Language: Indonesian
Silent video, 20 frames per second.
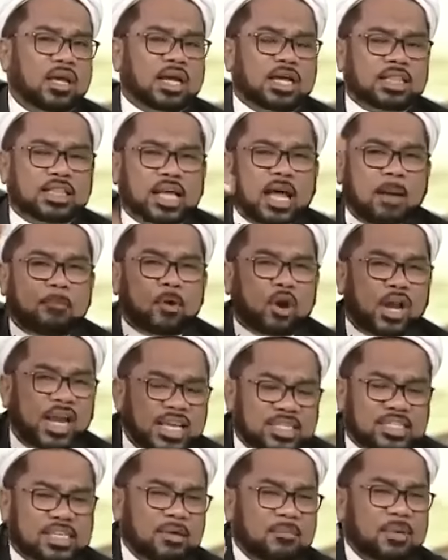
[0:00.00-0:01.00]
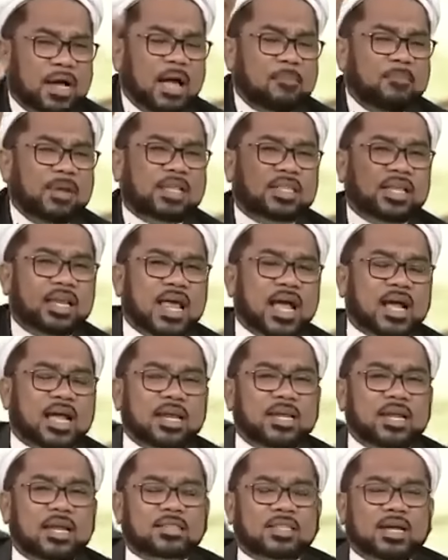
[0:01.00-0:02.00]
Ketika polisi mengambil
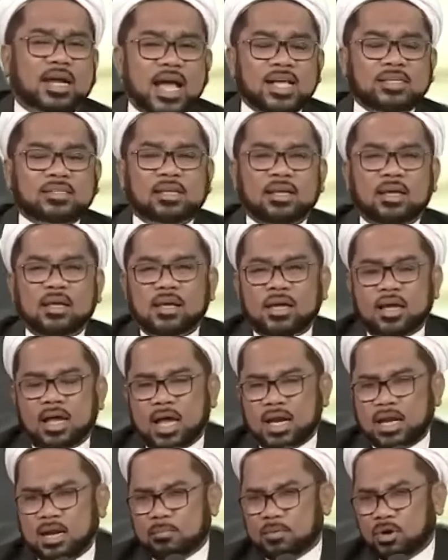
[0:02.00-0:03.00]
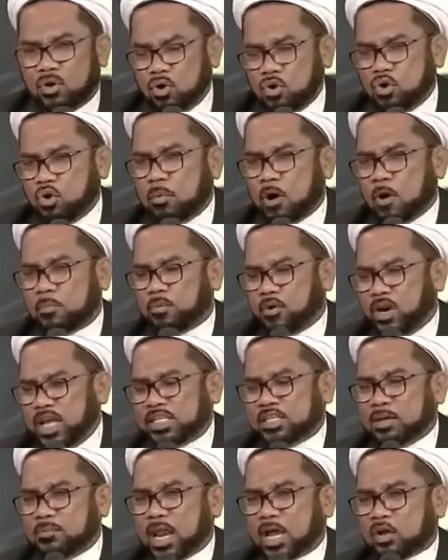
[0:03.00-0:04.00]
tindakan yang tegas, Anda menduduh bahwa
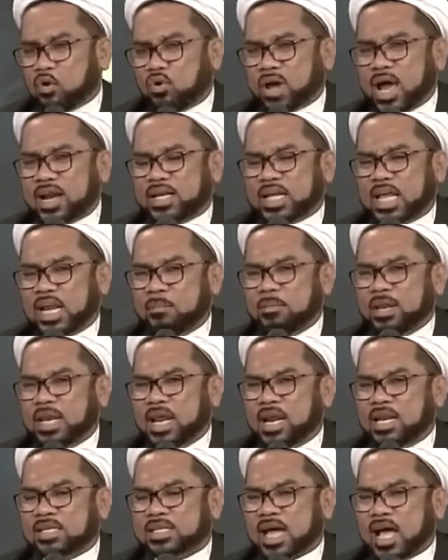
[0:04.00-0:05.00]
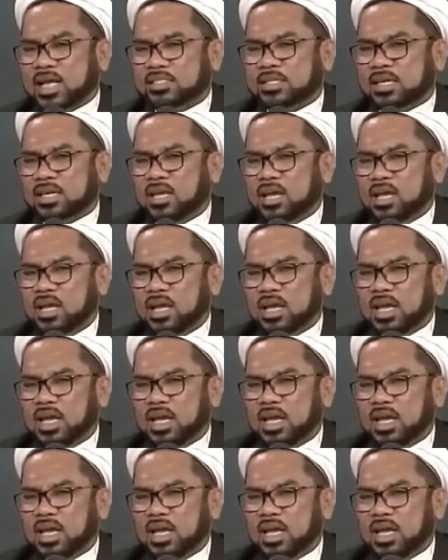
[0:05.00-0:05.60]
polisi melakukan kriminalisasi.